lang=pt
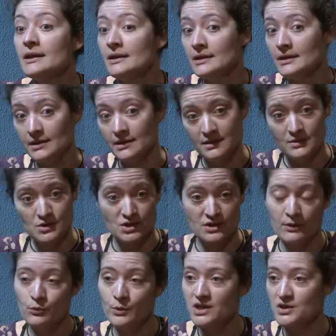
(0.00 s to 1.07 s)
E
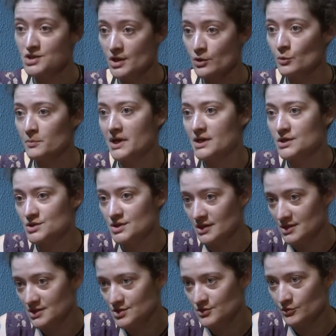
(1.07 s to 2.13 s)
o que chegou para a
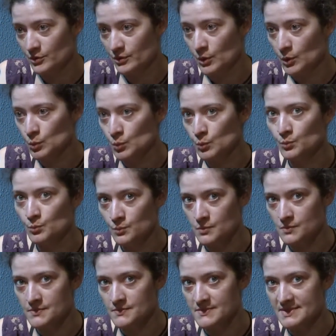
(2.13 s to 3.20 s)
gente foram
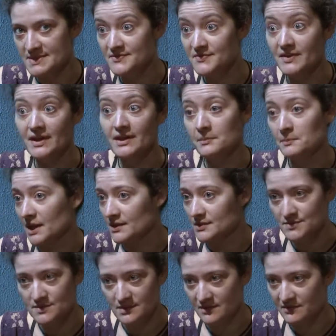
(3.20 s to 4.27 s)
alguns
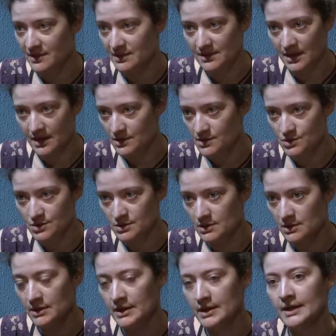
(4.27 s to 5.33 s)
fragmentos, na verdade,
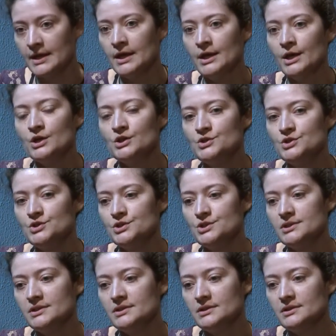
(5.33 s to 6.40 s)

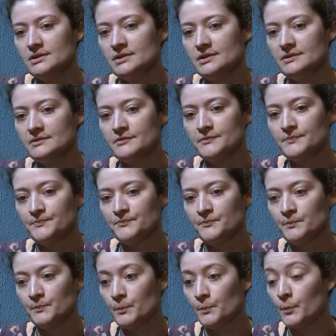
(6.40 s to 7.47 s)
de
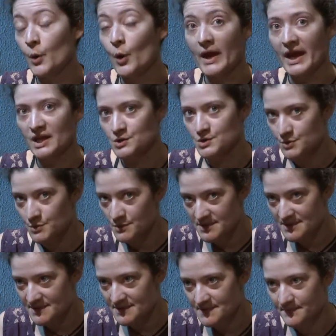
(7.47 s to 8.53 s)

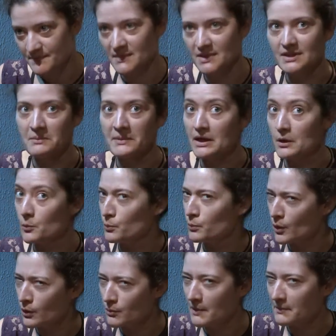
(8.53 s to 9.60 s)
poéticos, que também é um
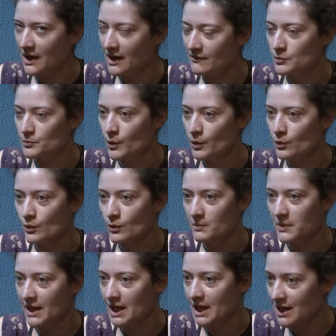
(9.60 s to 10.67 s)
pouco uma palavra um pouco
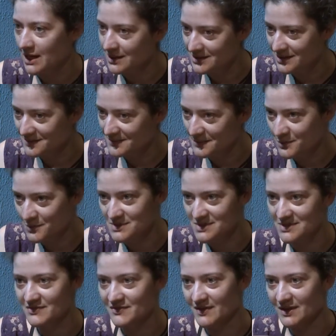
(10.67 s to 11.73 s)
complicada quando
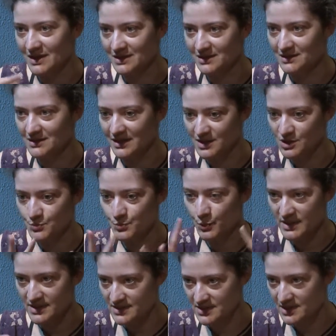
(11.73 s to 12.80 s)
se fala né, de
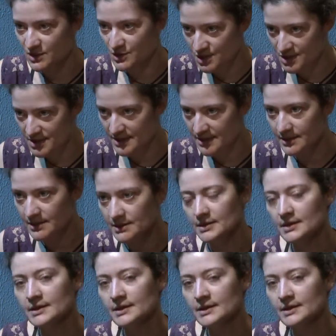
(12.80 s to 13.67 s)
poesia antiga,